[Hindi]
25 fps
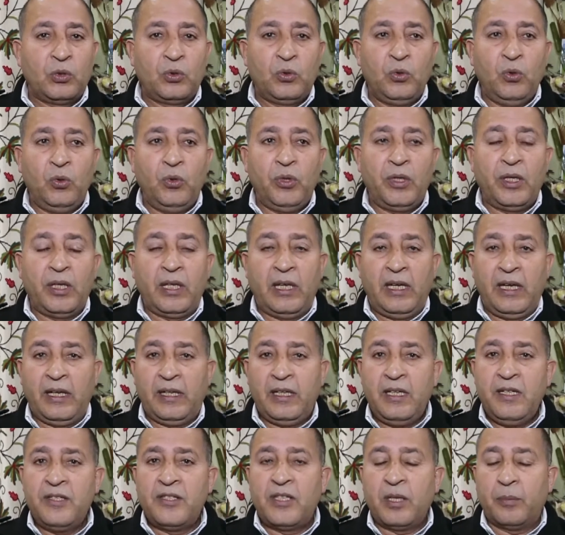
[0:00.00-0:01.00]
तो
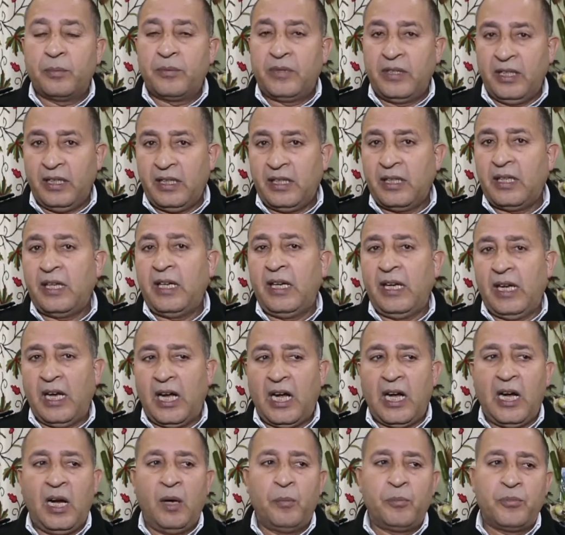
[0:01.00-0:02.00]
लेकिन जब तक कि
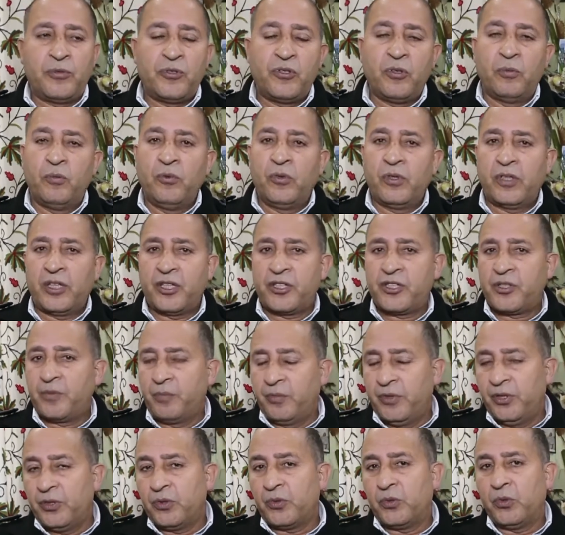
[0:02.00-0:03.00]
आप जम्मू
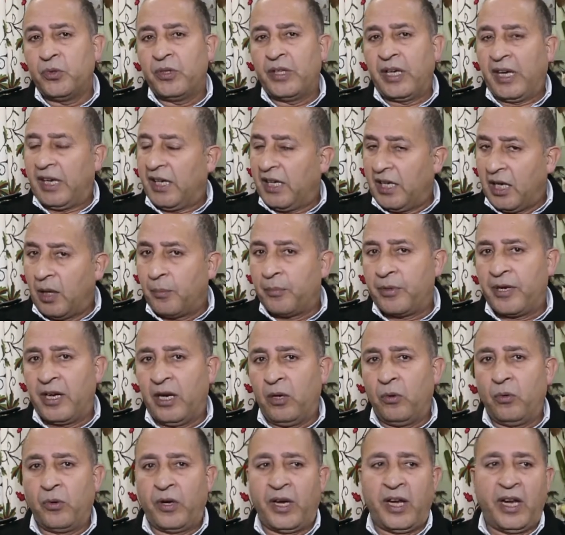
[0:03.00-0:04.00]
कश्मीर को नहीं
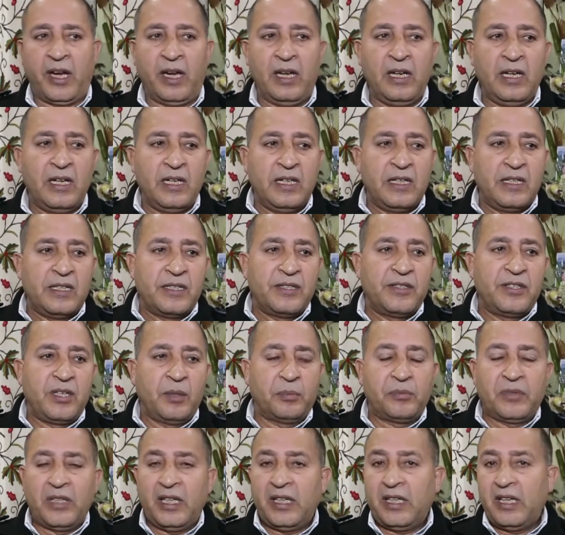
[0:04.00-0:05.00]
अपनाओगे
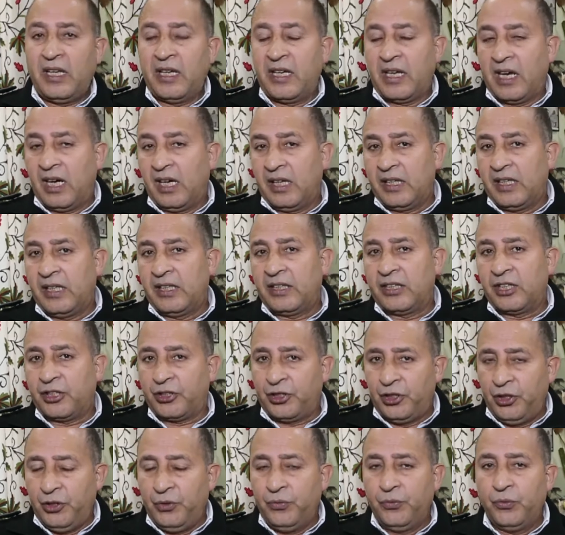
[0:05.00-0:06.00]
जब तक कि यहाँ की
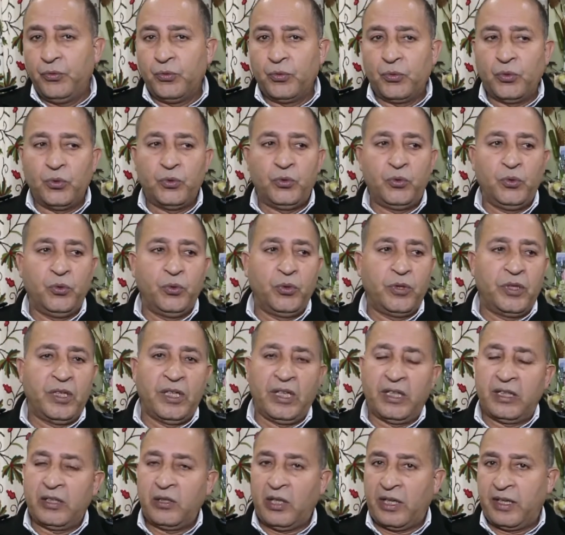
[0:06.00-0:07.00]
तकलीफ़ों को दूर
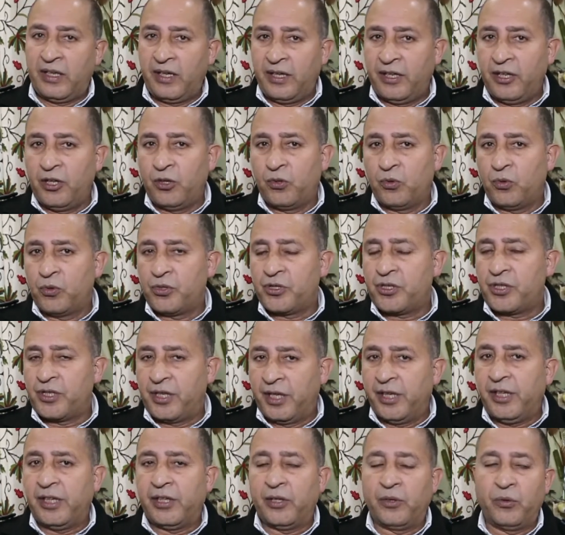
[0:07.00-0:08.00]
करने की कोशिश
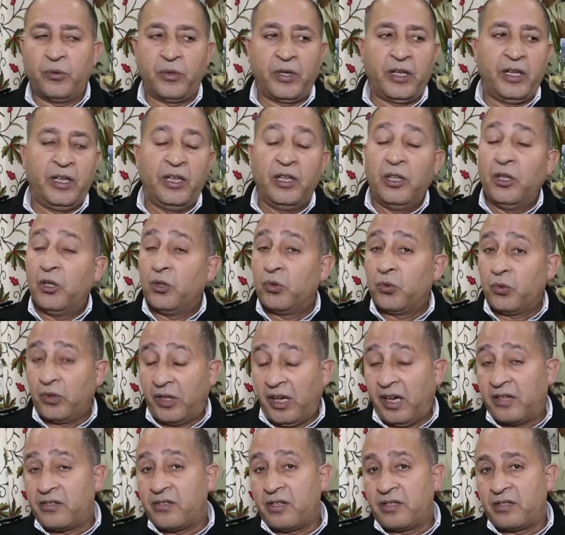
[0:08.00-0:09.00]
नहीं करोगे तो
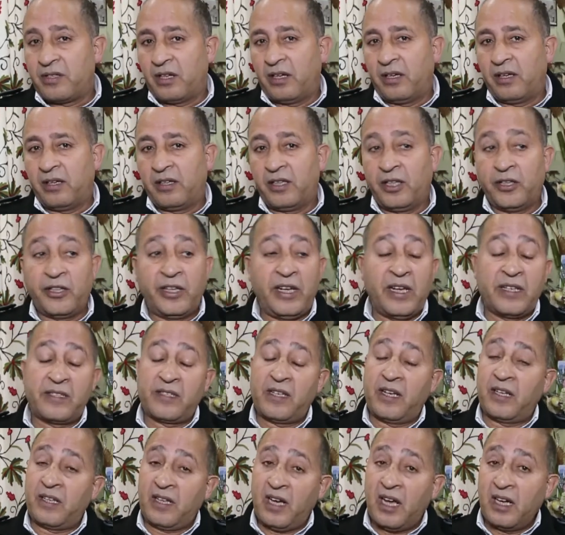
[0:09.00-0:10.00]
कैसे चलेगा ये
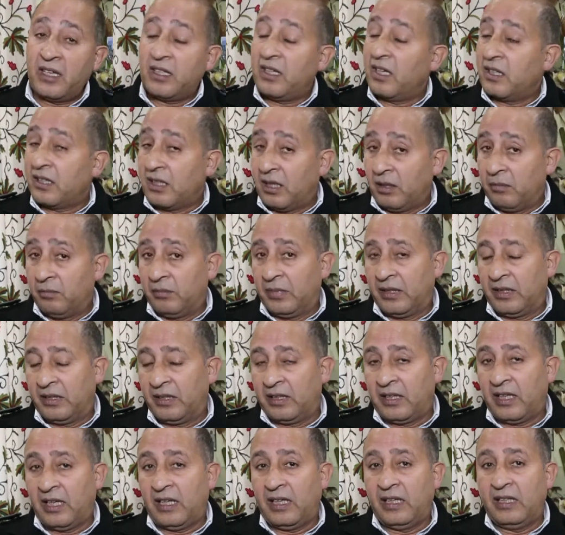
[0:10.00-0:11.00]
सरकार का काम
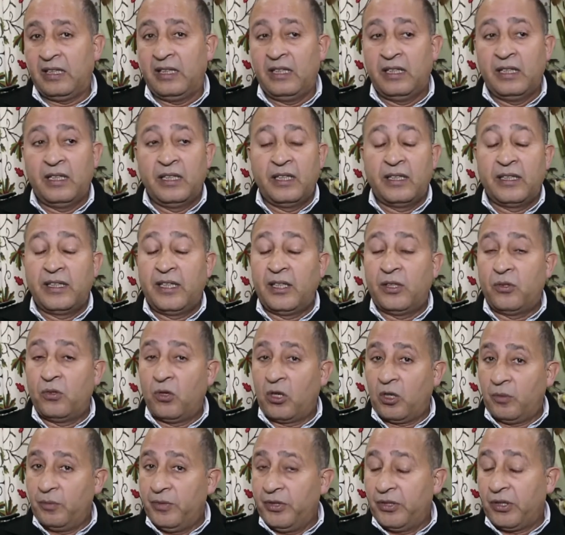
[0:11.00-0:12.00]
बनता है ये
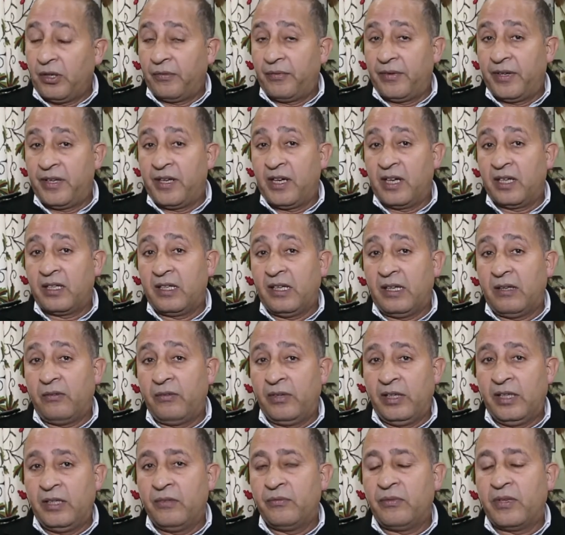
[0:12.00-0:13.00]
गवर्नमेंट ऑफ इंडिया का
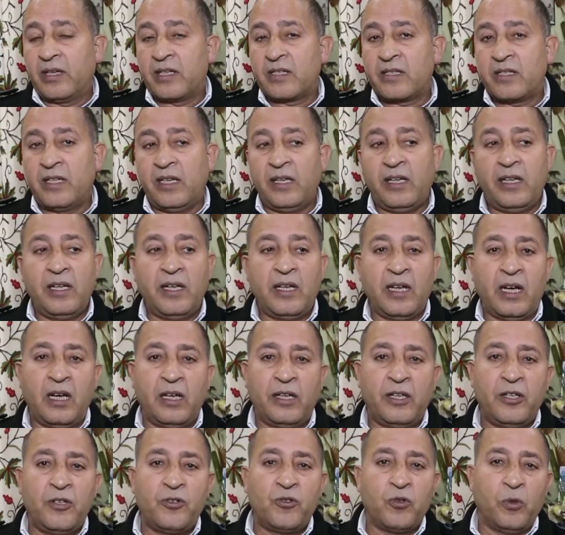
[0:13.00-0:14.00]
अवलिन फ़र्ज़ है कि यहाँ
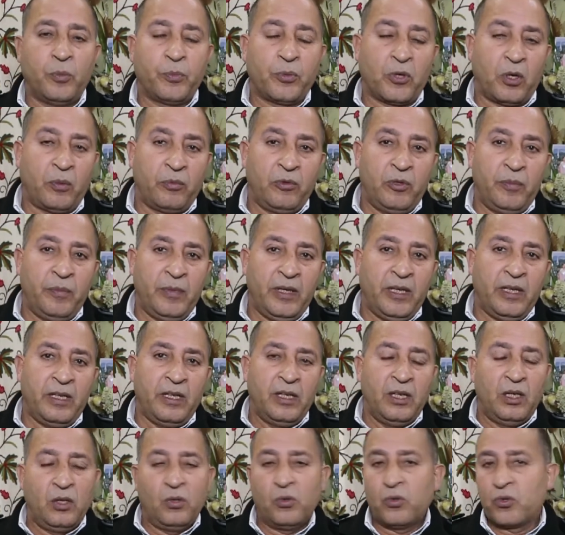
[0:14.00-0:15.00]
की जो प्रॉब्लम है
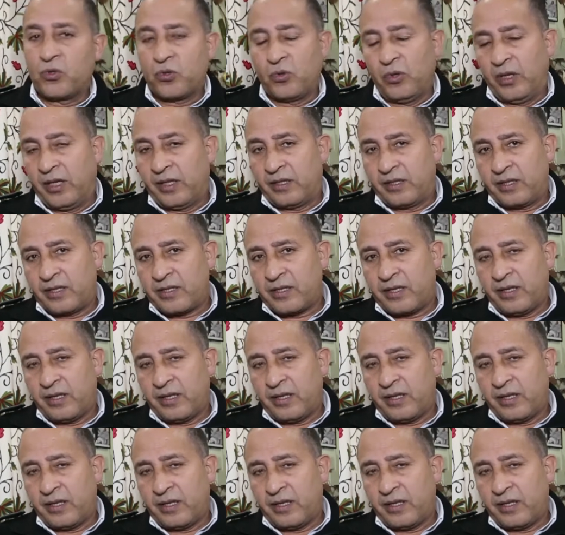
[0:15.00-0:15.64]
उसको एड्रेस